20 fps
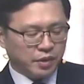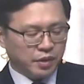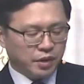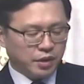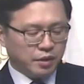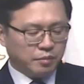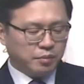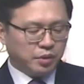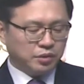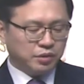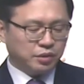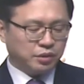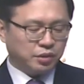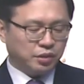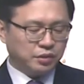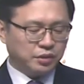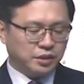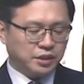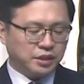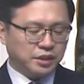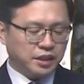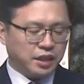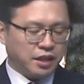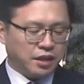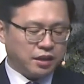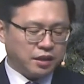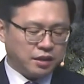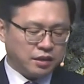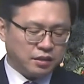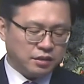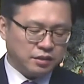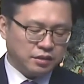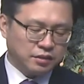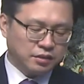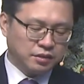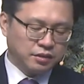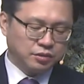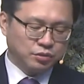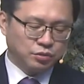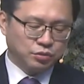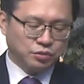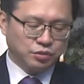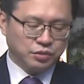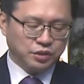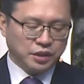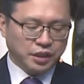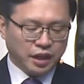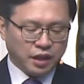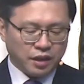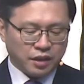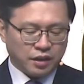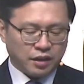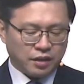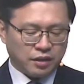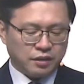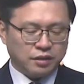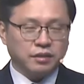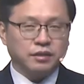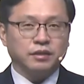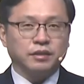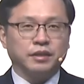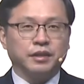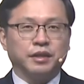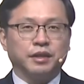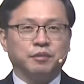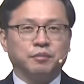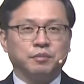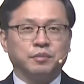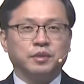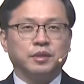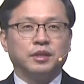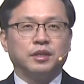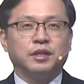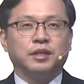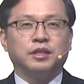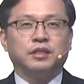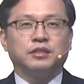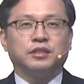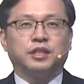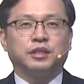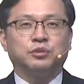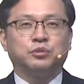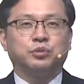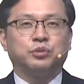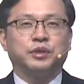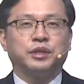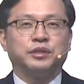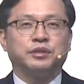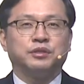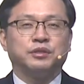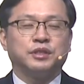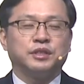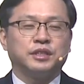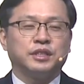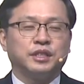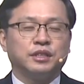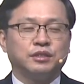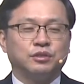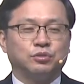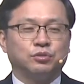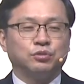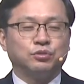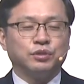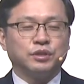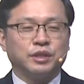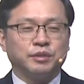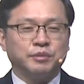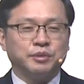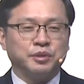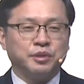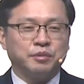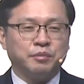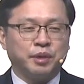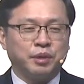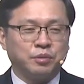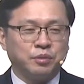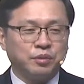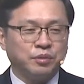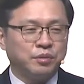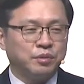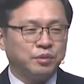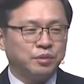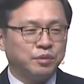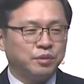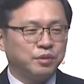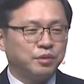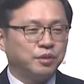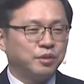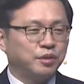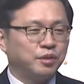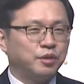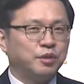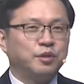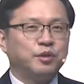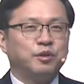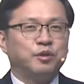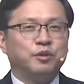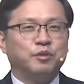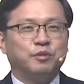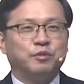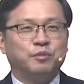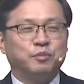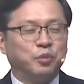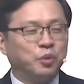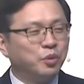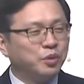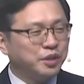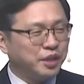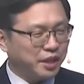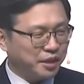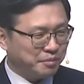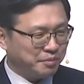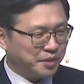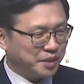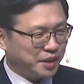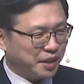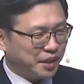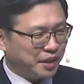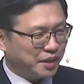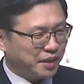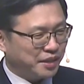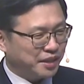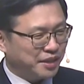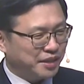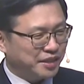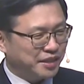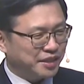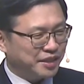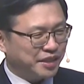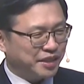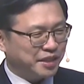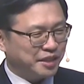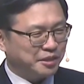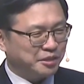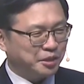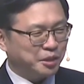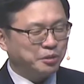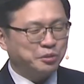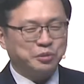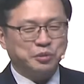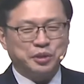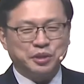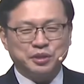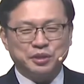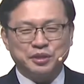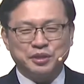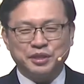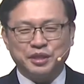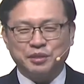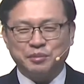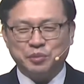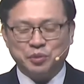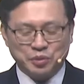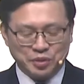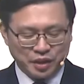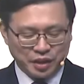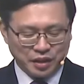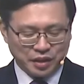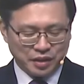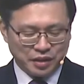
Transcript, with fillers: 먼저 선지자는 누구인가? 예. 최초의 선지자는 누구냐면요. 바로 모세입니다. 예, 최초의 선지자는 모세.